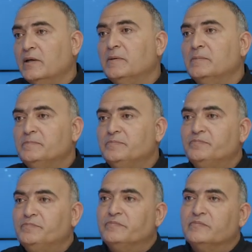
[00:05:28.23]

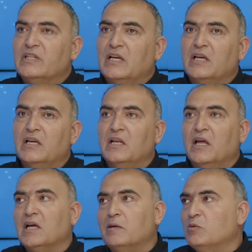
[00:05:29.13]
20000
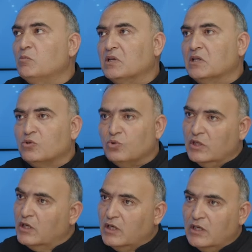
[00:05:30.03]
العقبة ممكن تكون
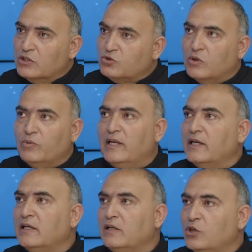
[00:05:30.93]
أقل شوي
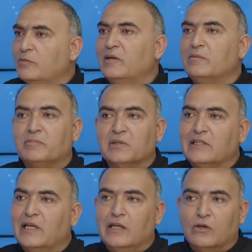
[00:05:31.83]
ولكن اليوم لما
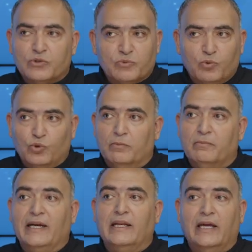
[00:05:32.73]
بتطلع لأسبوع
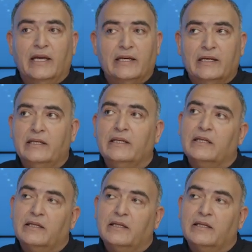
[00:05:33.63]
مع العائلة